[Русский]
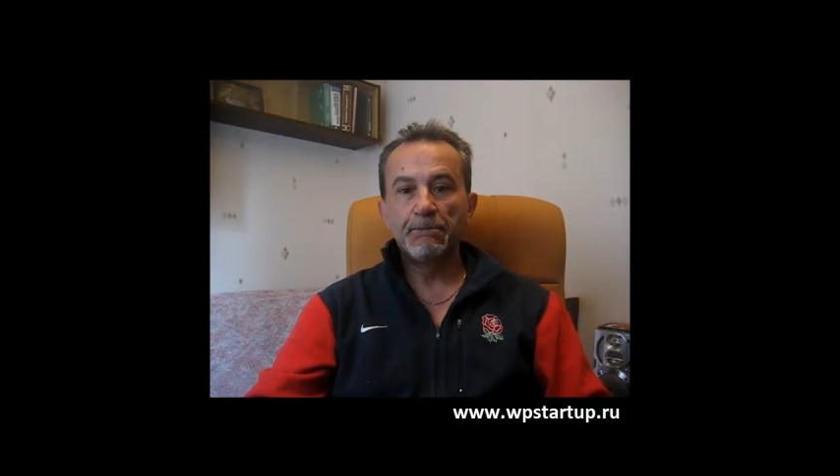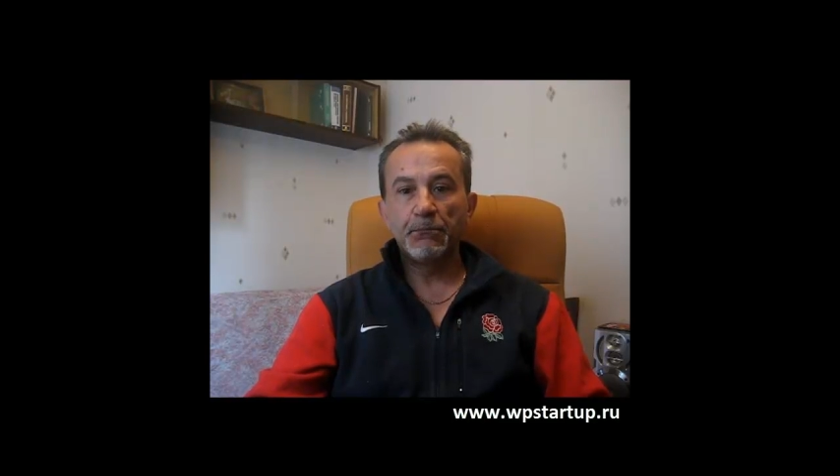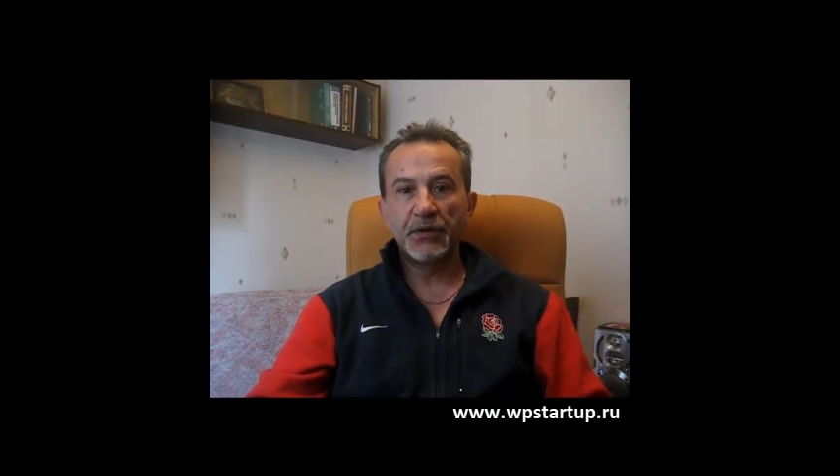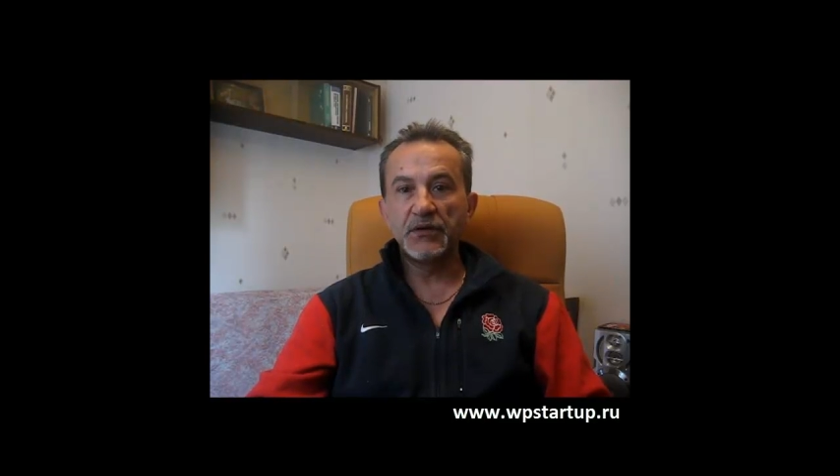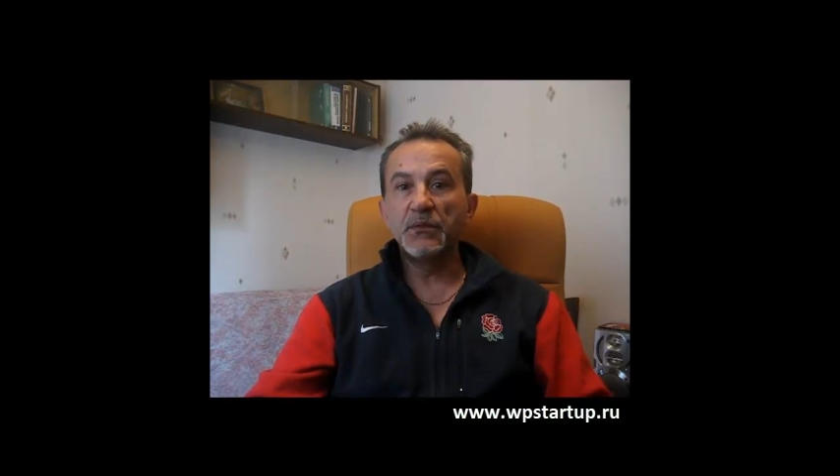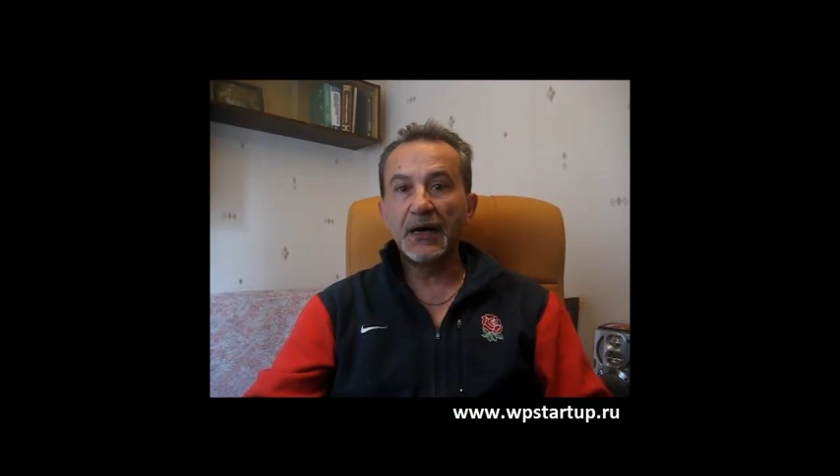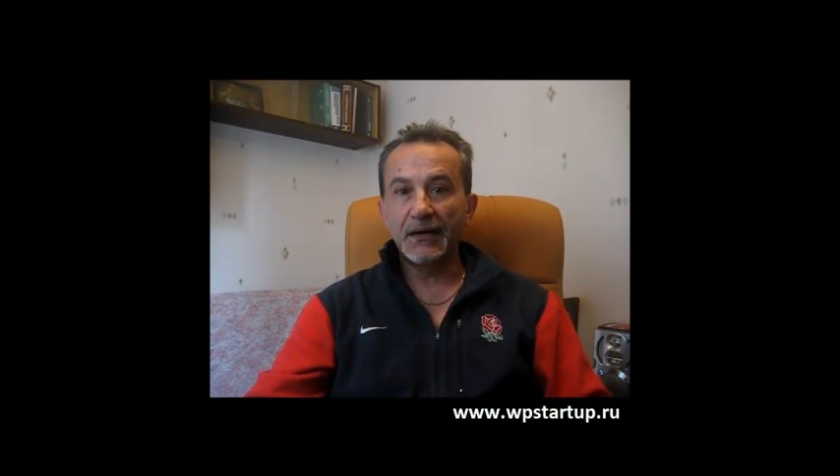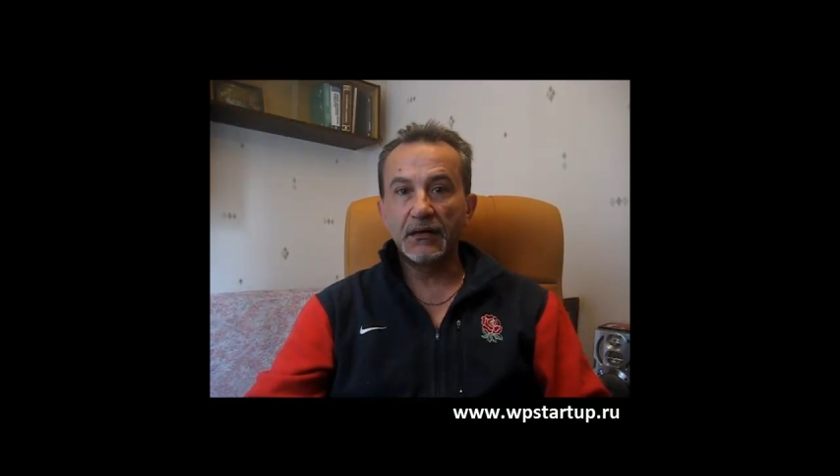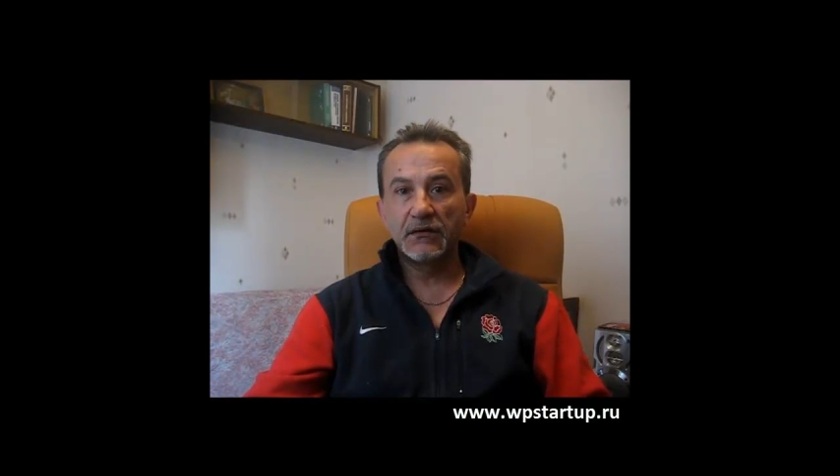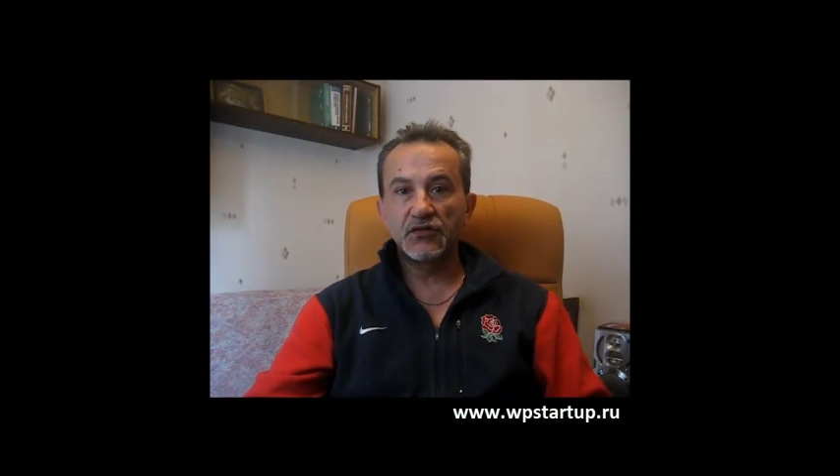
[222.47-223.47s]

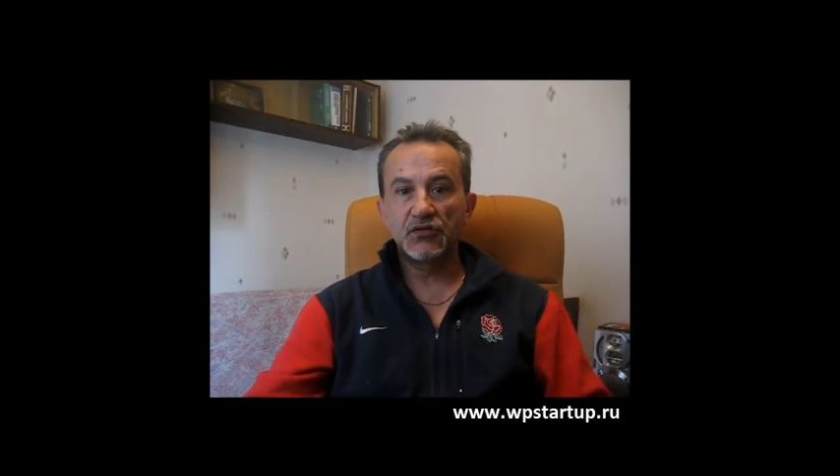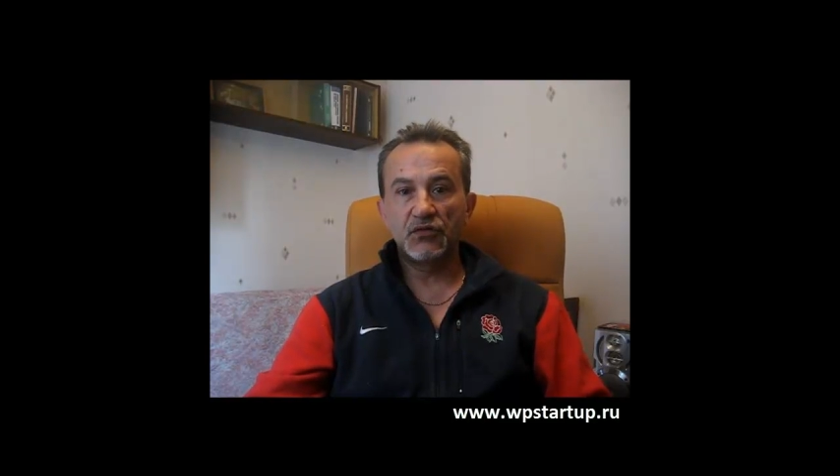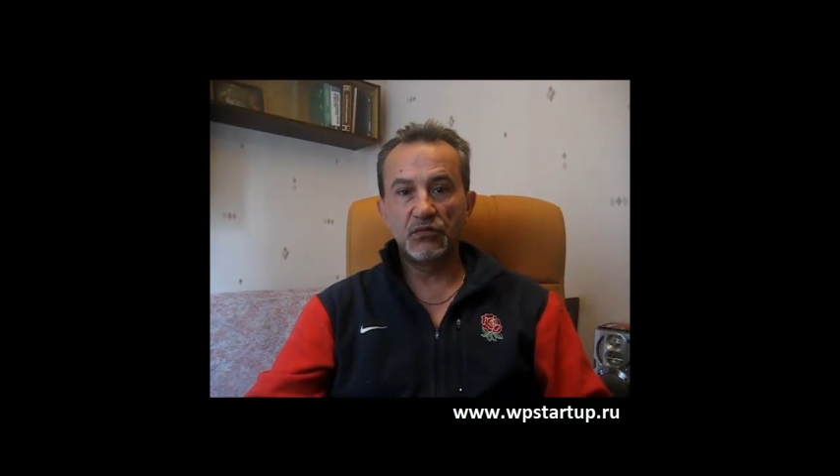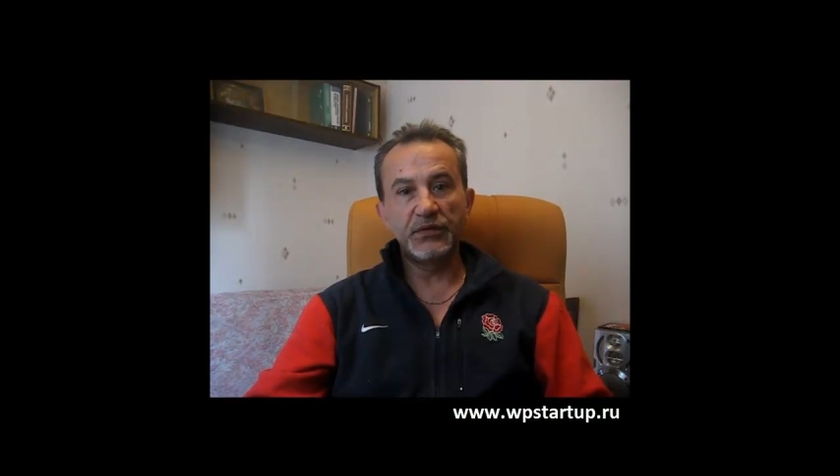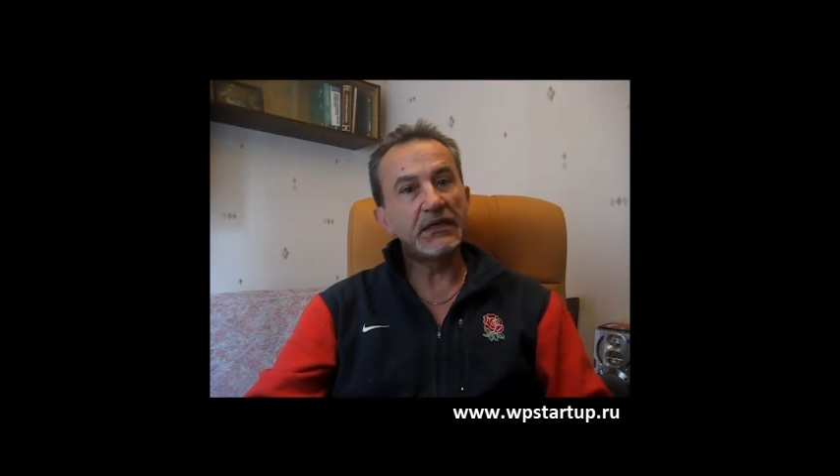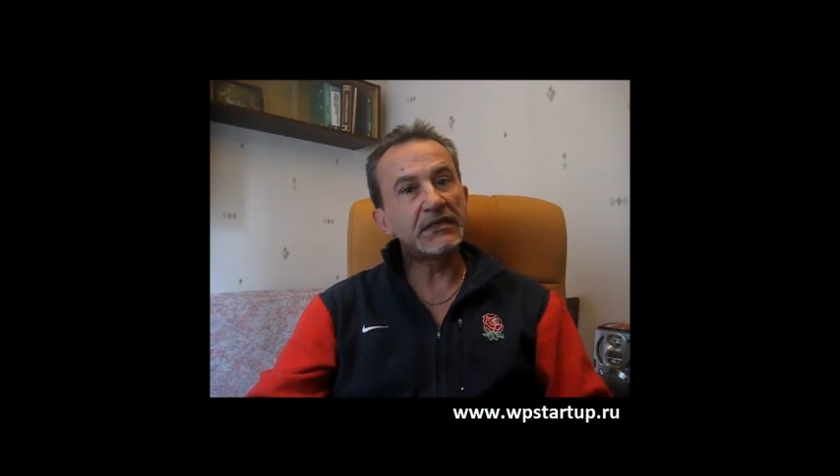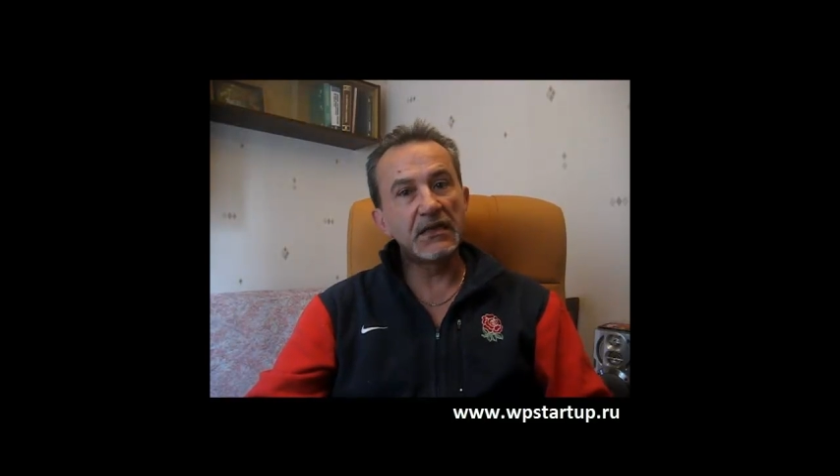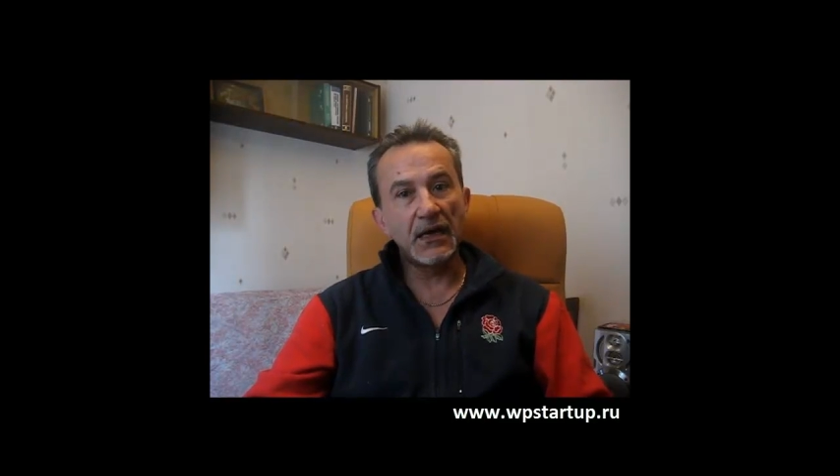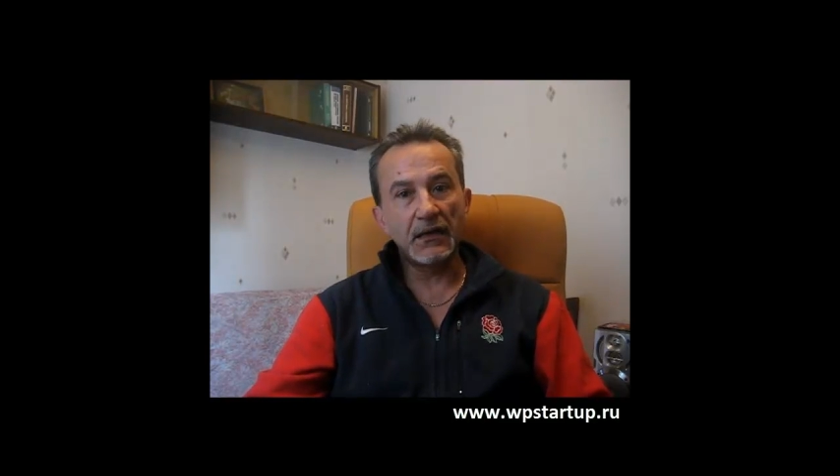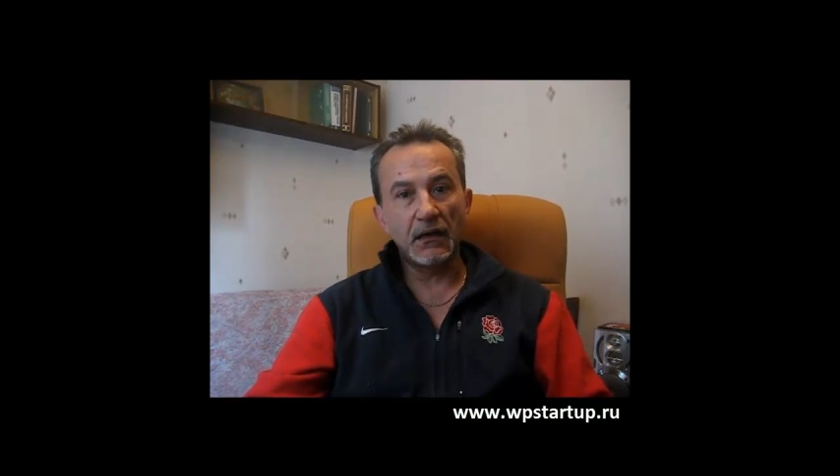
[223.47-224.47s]
понимали, что любые
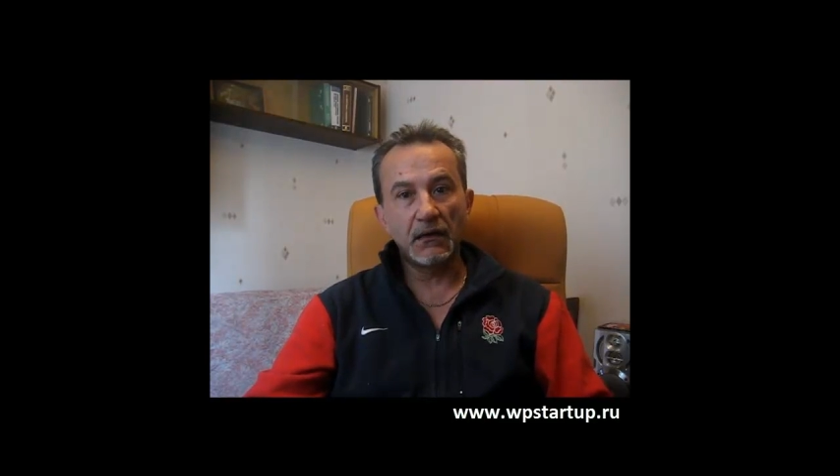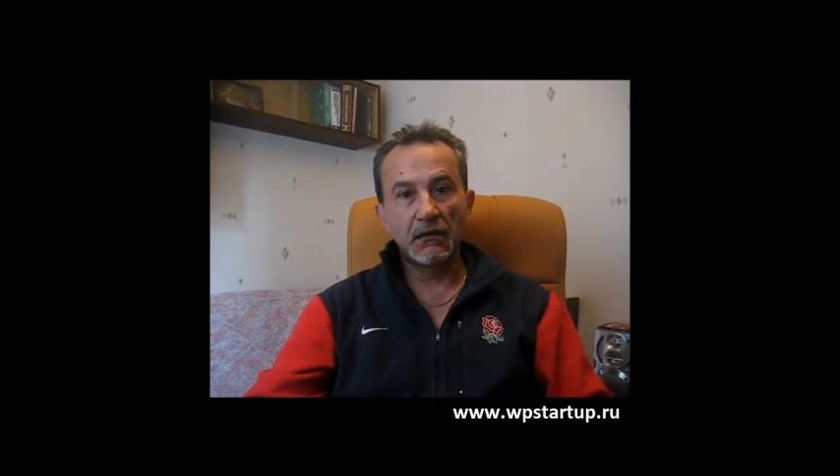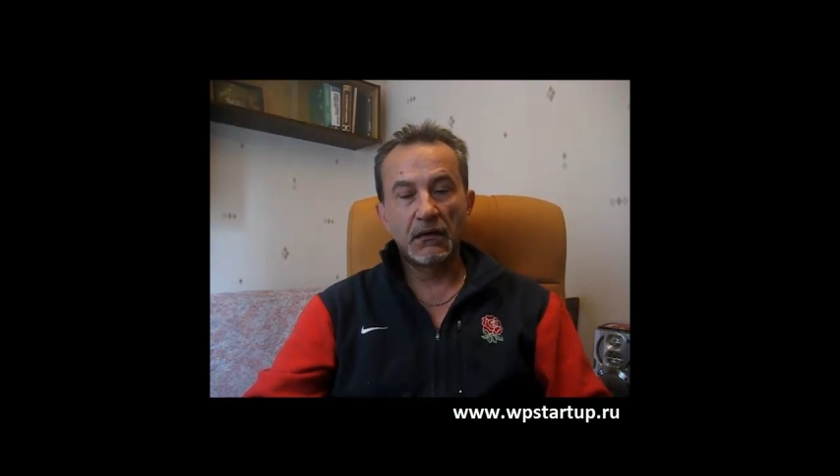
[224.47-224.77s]
знания,